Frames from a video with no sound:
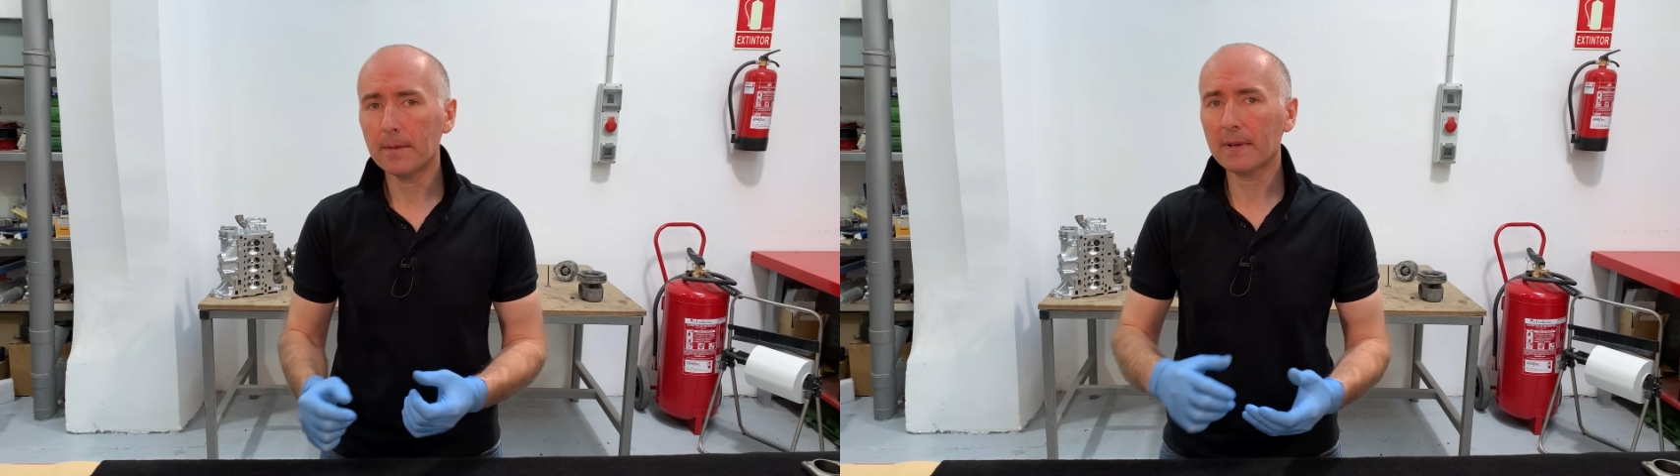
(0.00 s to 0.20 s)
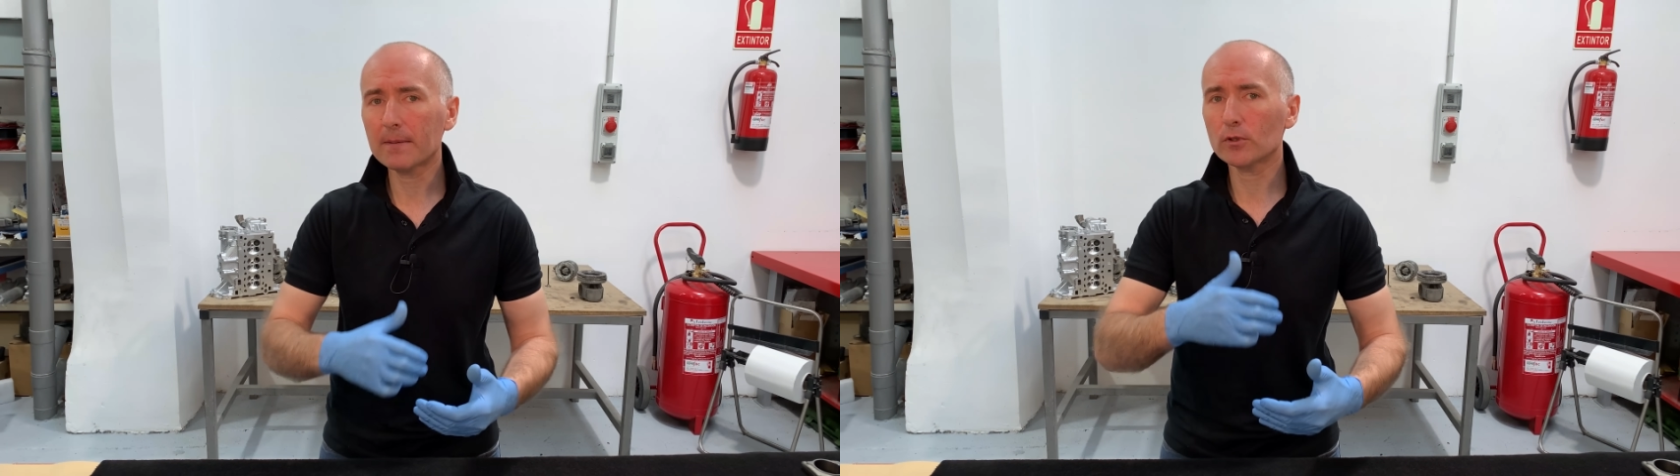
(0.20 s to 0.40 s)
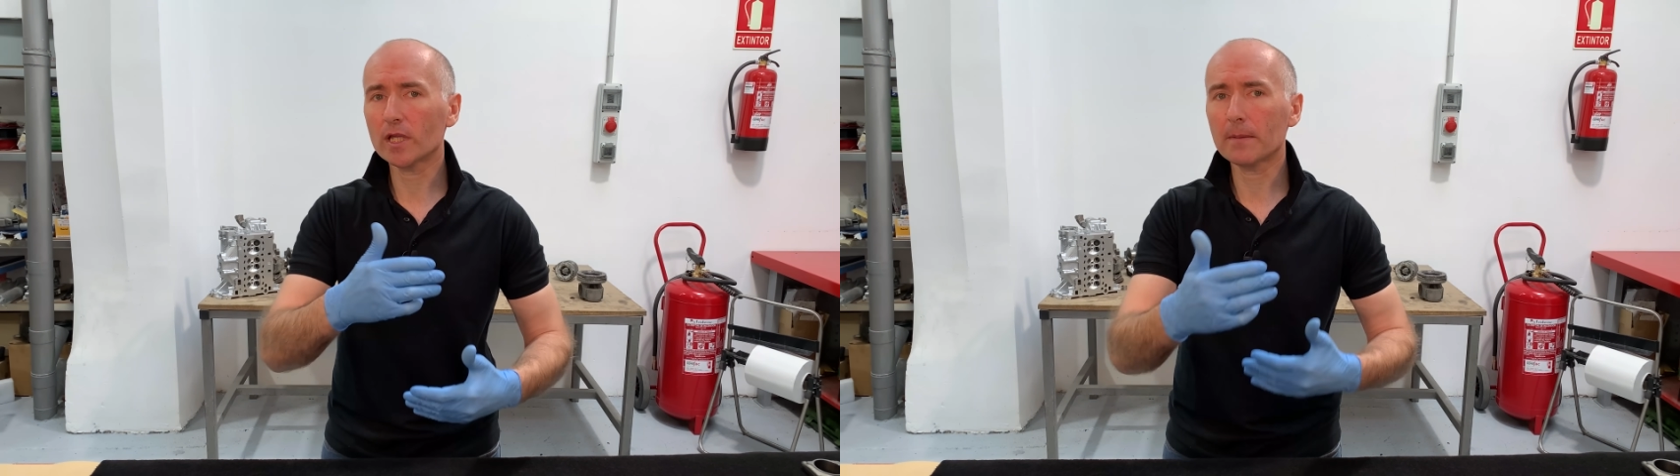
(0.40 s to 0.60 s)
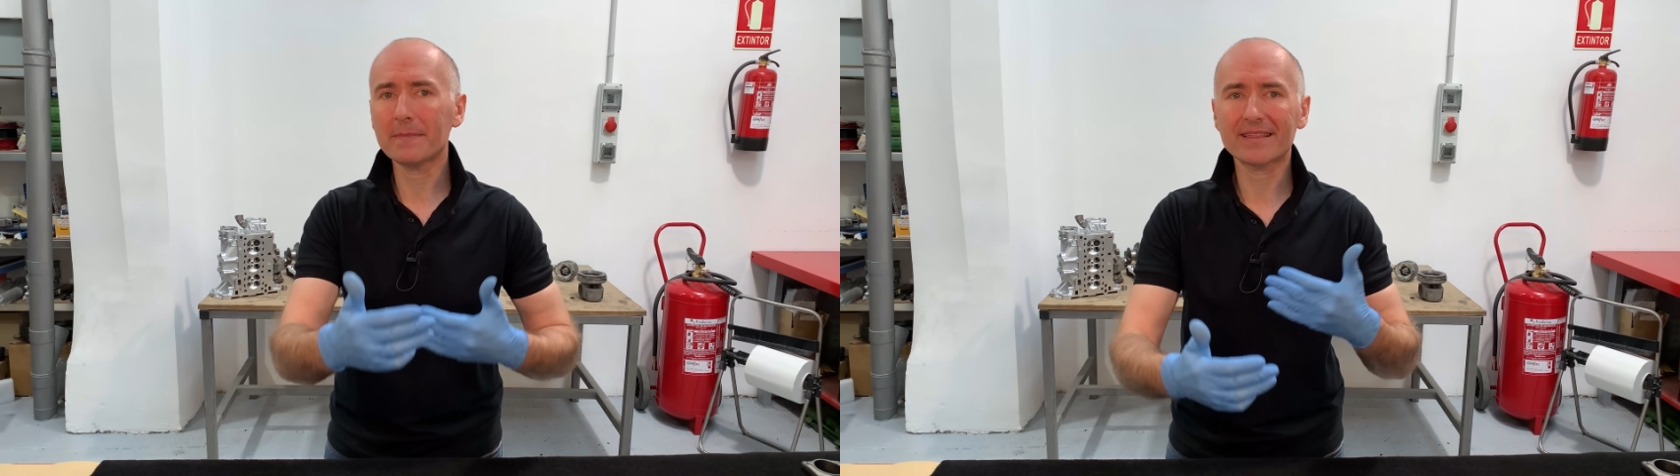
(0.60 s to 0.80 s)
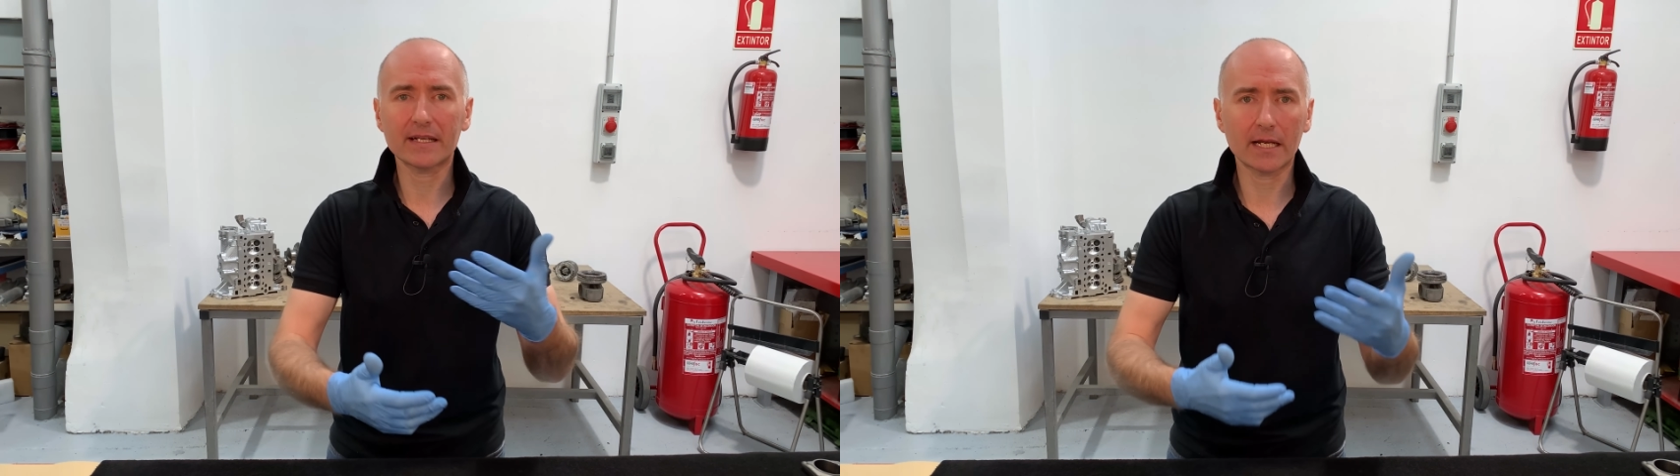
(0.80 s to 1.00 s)
para poder
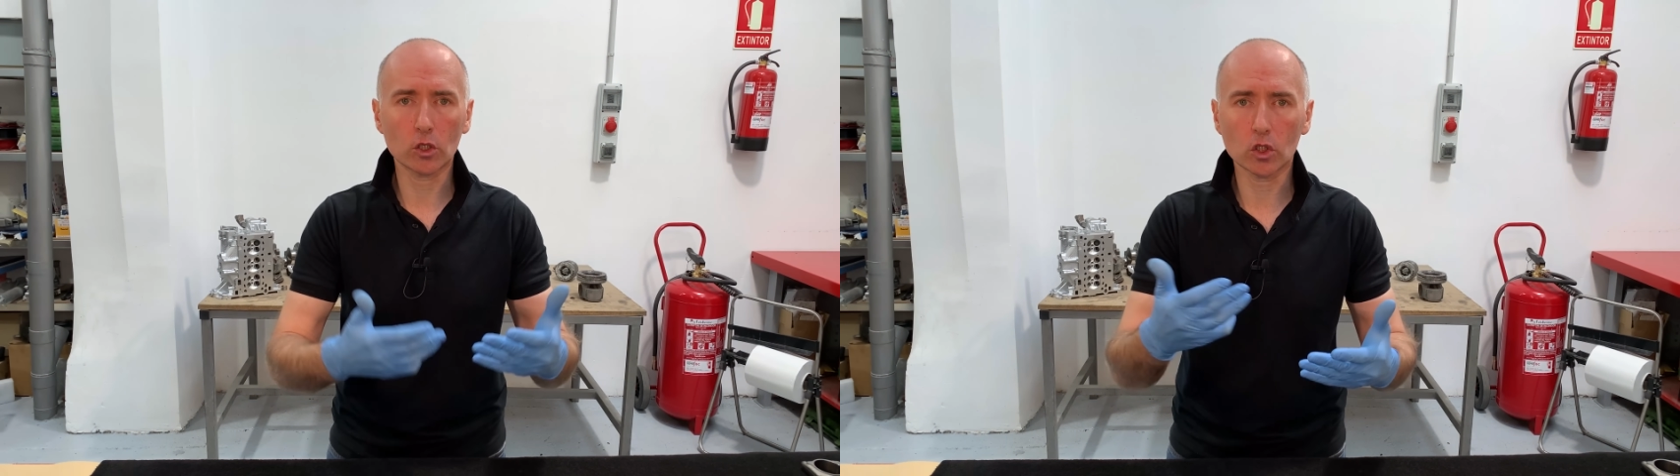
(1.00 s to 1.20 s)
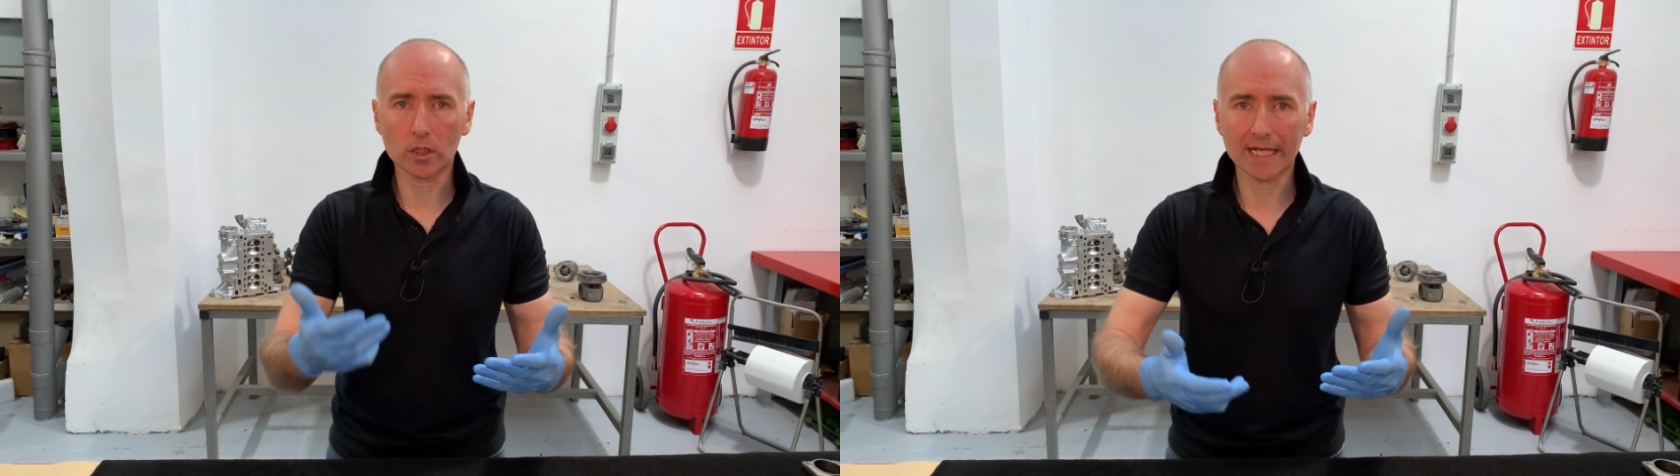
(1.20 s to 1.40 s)
mezclarlo con